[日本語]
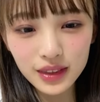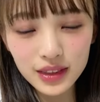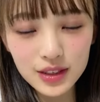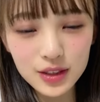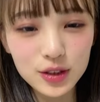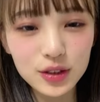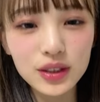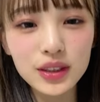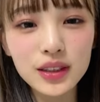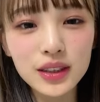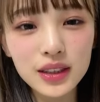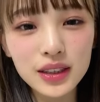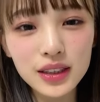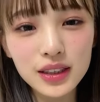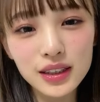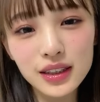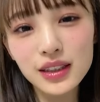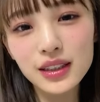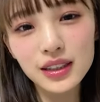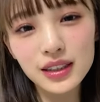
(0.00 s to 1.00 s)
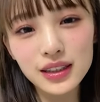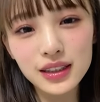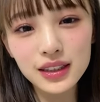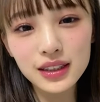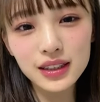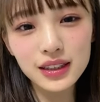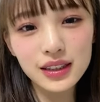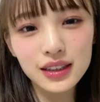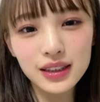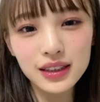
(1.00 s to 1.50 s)

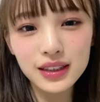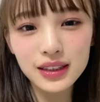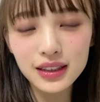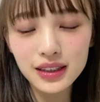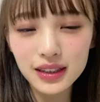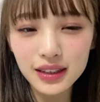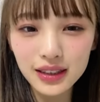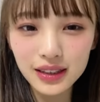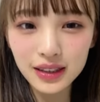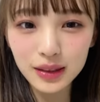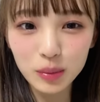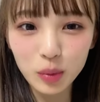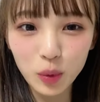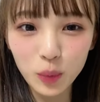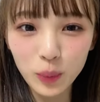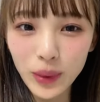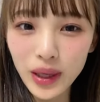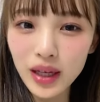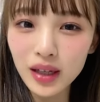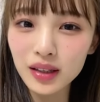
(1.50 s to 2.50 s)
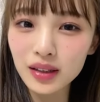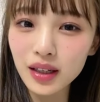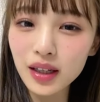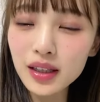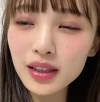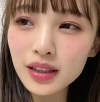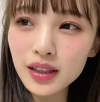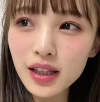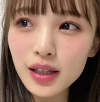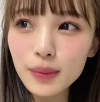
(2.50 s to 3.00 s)
次もまあ
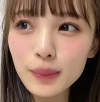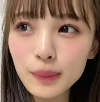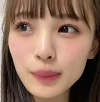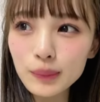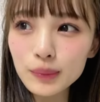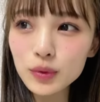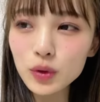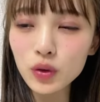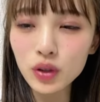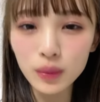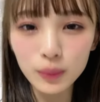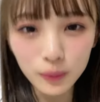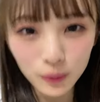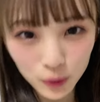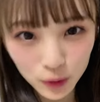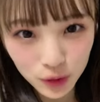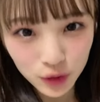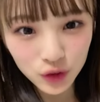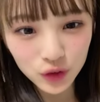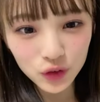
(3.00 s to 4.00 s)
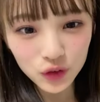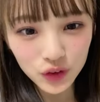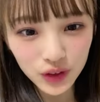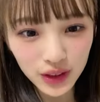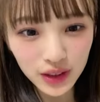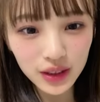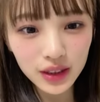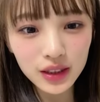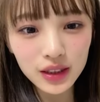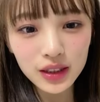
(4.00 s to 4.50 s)
来年とかも普通
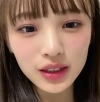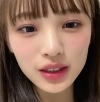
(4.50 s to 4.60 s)
に